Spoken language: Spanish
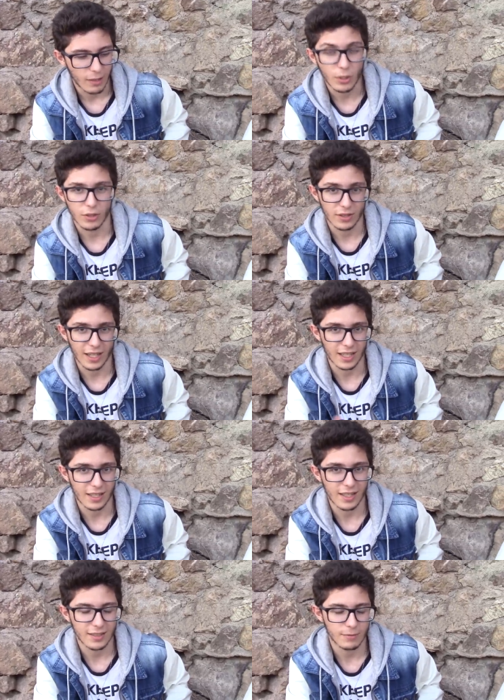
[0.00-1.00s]
bueno, de
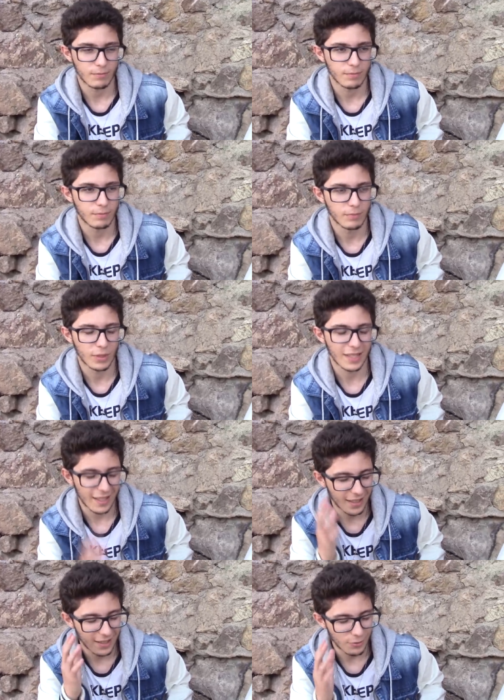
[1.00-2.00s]
ingeniería
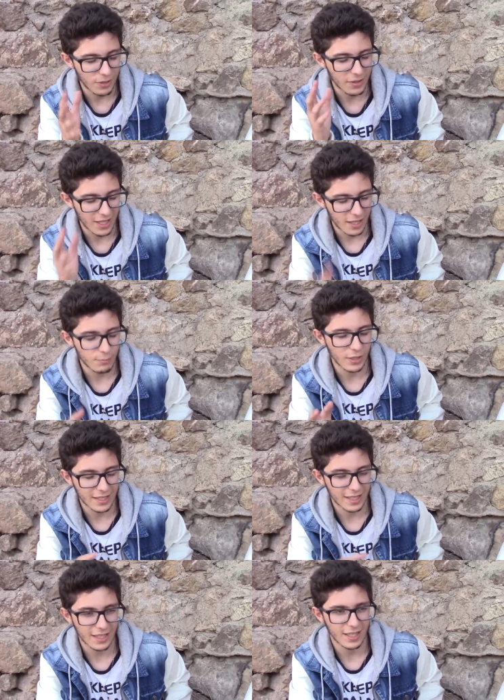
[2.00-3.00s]
de universidades
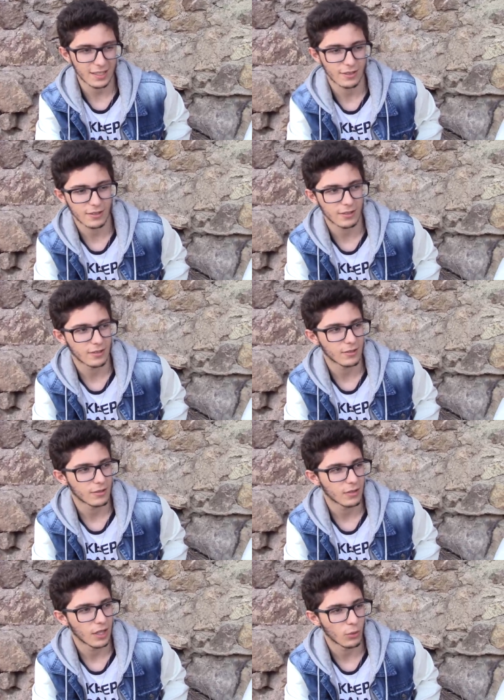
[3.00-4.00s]
politécnicas de toda
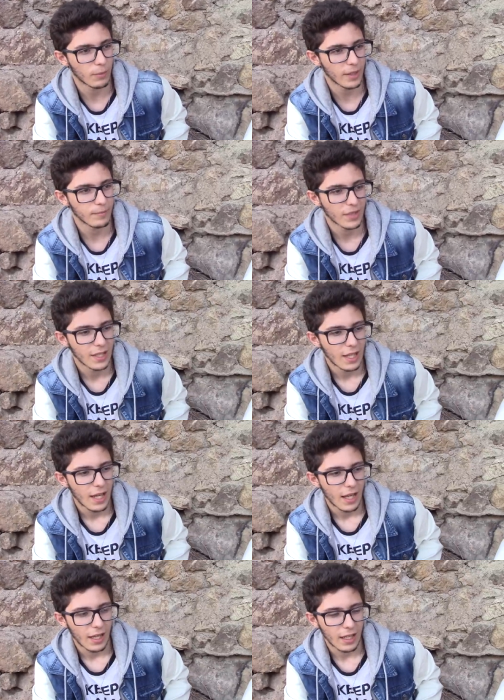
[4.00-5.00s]
Europa.
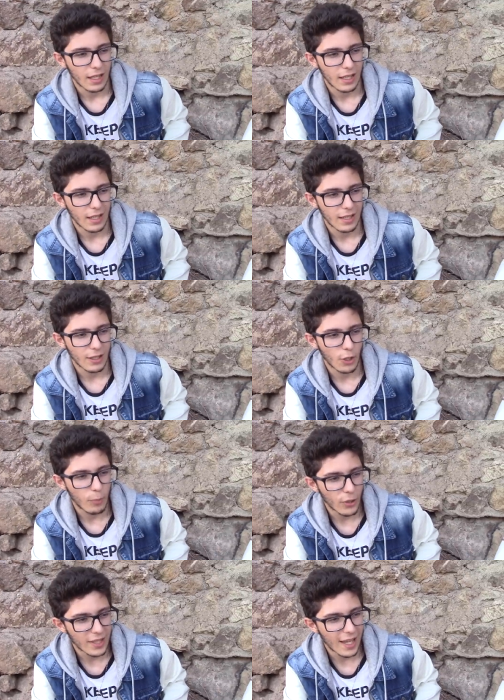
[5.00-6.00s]
Y
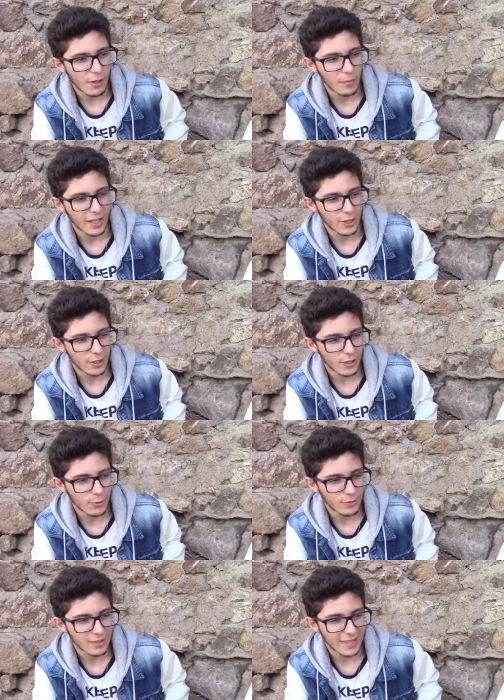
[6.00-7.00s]
Copolla lo inventó
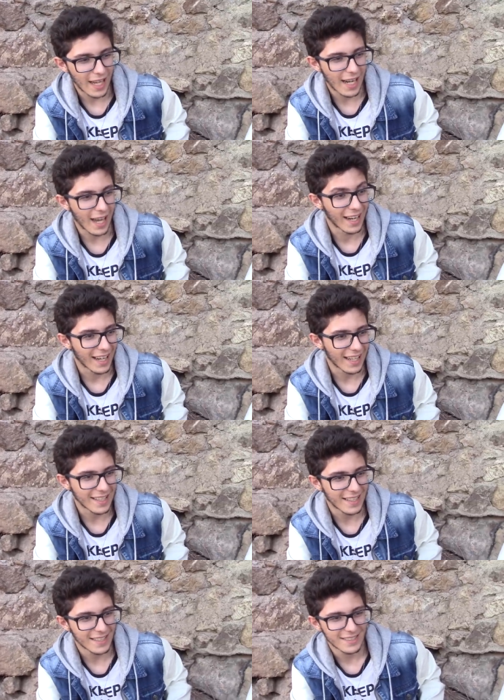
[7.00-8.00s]
un tal
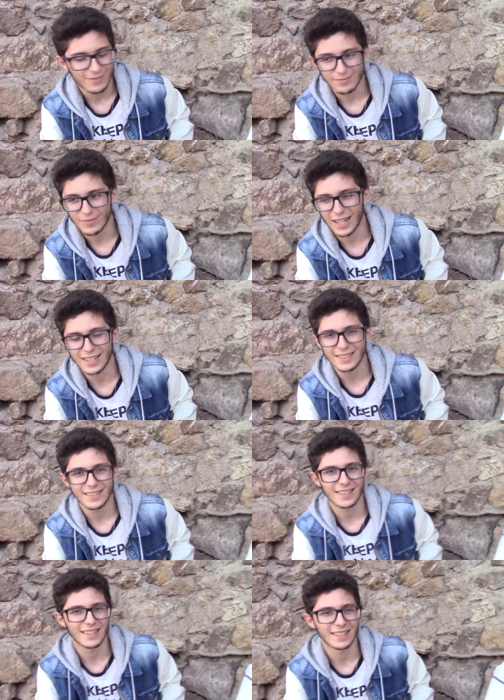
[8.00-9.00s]
Angelita, ¿vale?
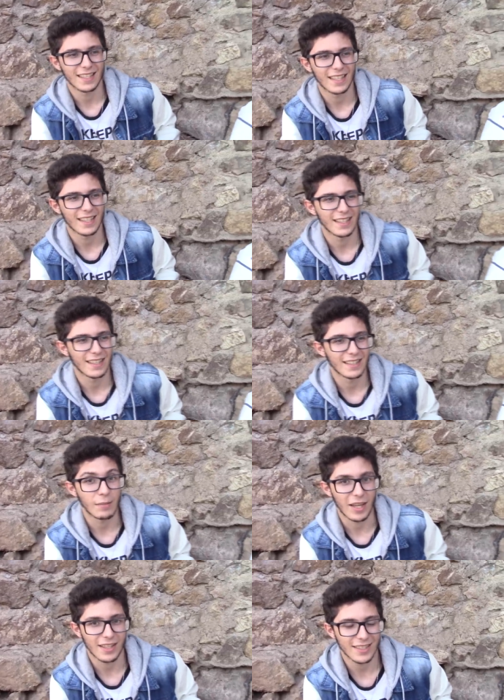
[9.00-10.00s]
Que es
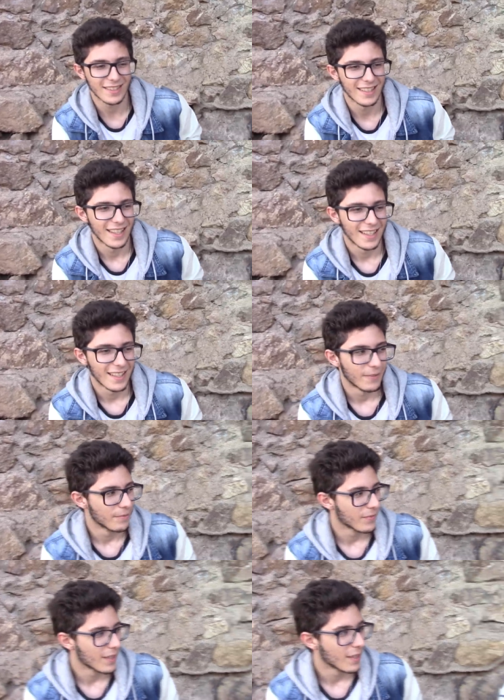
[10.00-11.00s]
de, Madrid. ¿No sería una tal?